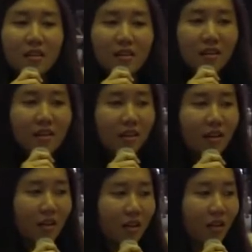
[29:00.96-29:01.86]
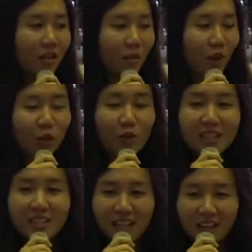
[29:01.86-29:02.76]
e, waktu
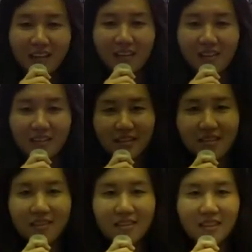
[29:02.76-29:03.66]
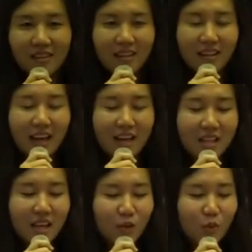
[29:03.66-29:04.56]
kecil
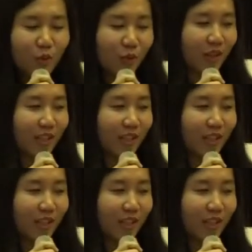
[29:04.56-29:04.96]
ngerasa aduh